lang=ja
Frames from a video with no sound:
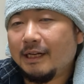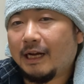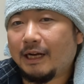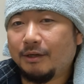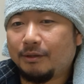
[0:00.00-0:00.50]

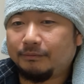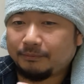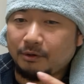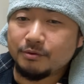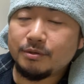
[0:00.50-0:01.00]
あの、
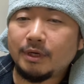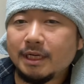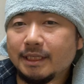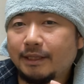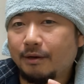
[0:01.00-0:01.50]
運送
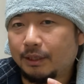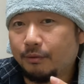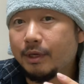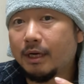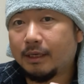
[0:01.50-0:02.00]
会社っていうのは、
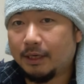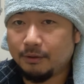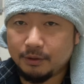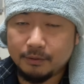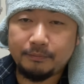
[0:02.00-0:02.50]
とにかくあ
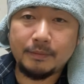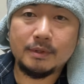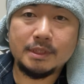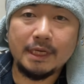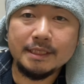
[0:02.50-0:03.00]
の、
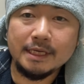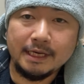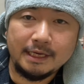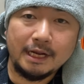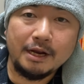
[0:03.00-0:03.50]
じゃんじゃ
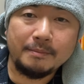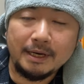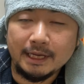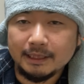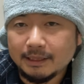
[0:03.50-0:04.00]
んやれ
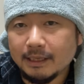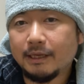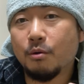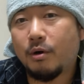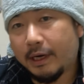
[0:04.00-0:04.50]
ば、やっただ
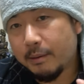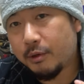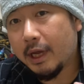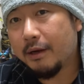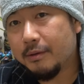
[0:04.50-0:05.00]
けお金
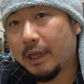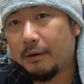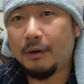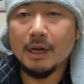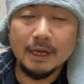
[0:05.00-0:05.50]
もらえるんだ
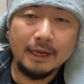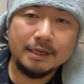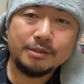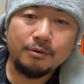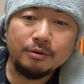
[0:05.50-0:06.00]
ろう、
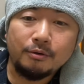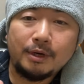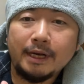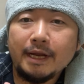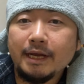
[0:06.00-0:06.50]
えー、すごくお
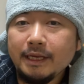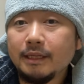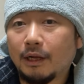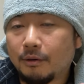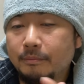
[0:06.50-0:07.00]
金がいい
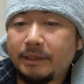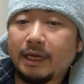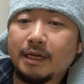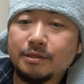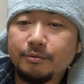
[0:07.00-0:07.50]
んだろう、み
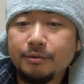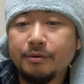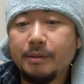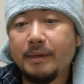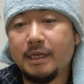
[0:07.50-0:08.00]
たいな、そうい
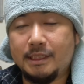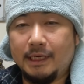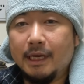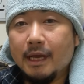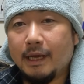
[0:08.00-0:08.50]
う
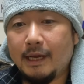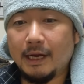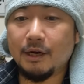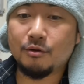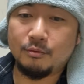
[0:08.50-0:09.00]
イメージ、
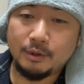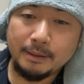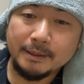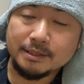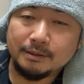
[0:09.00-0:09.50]
えー、あると思
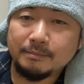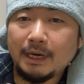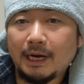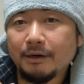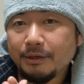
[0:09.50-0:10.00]
います。
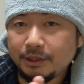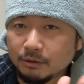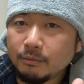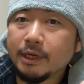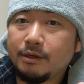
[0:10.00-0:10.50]
まあ、ある
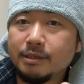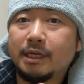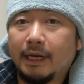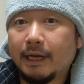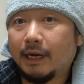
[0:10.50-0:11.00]
人もいるん
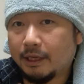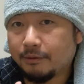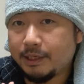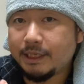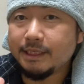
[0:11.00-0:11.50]
じゃないかな
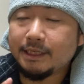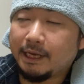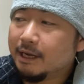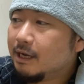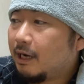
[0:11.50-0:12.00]
と、一時
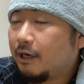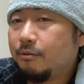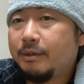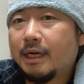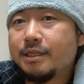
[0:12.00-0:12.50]
期、あ
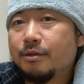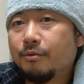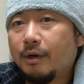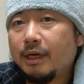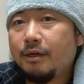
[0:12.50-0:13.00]
の、昔の
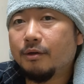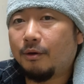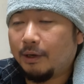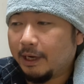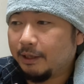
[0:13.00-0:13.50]
トラック
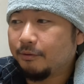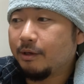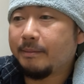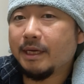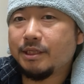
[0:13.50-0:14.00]
の、えっ、と、
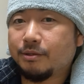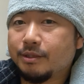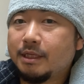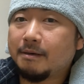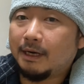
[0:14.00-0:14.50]
イメージと
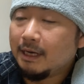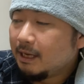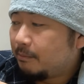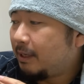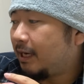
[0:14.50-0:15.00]
しては、
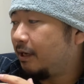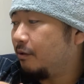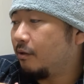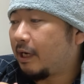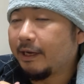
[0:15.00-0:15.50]
まあ、あ
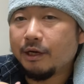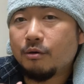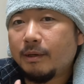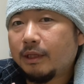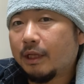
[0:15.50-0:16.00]
の、金に
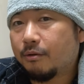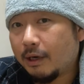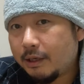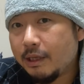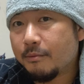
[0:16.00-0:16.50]
困ったら
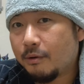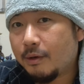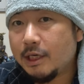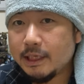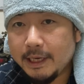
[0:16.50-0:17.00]
トラックでも
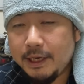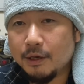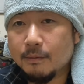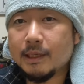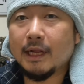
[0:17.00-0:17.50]
転がしゃいい
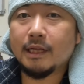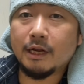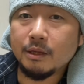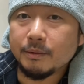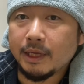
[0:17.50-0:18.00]
よ、みたいな、
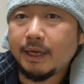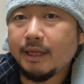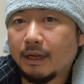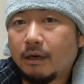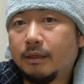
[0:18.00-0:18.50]
誰でもでき
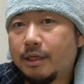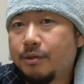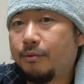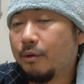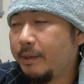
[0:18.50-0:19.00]
んだろ、あんな仕
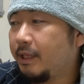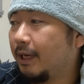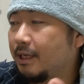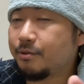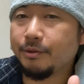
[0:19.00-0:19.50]
事、みた
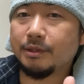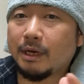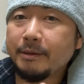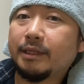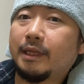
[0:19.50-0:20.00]
いな、そういう
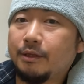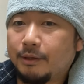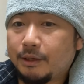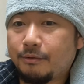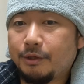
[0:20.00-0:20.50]
舐めた態
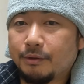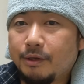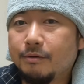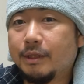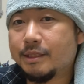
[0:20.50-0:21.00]
度で来る人
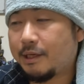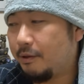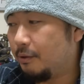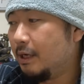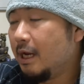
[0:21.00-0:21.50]
いるんですけ
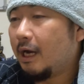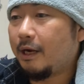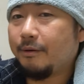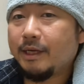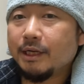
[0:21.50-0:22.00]
ど、
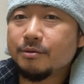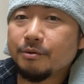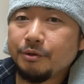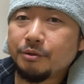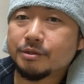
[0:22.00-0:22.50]
あの、意外と
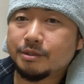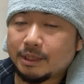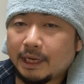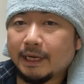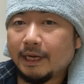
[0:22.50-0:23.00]
そういう人
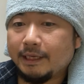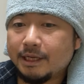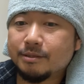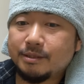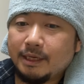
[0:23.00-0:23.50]
続かない
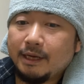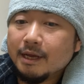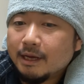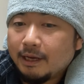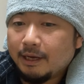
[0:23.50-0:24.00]
ですし、
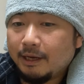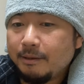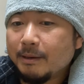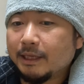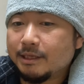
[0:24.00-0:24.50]
え
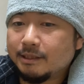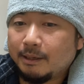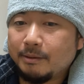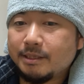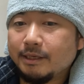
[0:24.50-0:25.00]
今はです
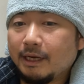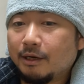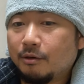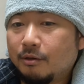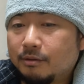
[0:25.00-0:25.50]
ね、別にあ
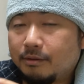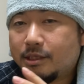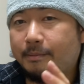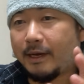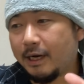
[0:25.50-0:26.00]
の、
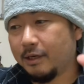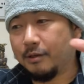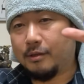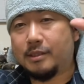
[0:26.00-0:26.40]
すべからく